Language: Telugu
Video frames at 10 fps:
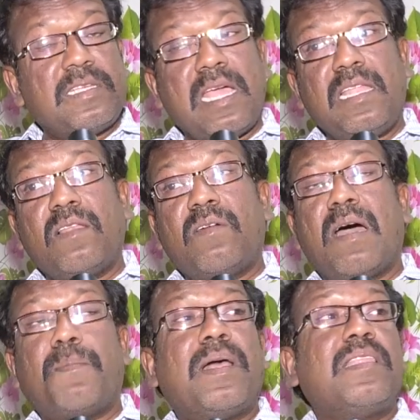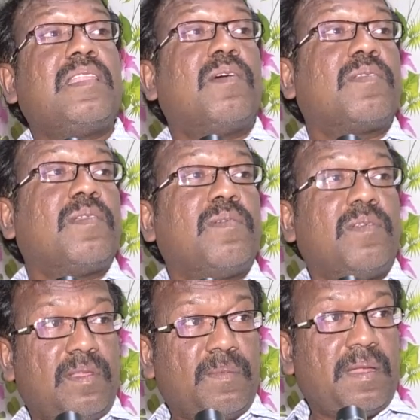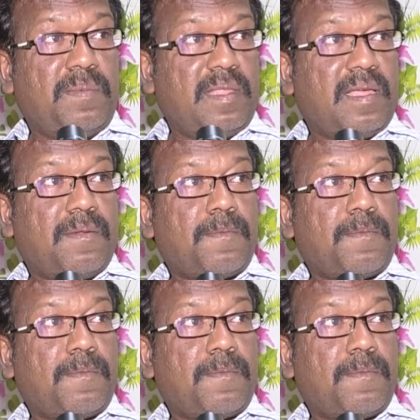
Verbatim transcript: జాయినింగ్లో ఆపాల్సిన అవసరం కూడా ఉంది మన మీద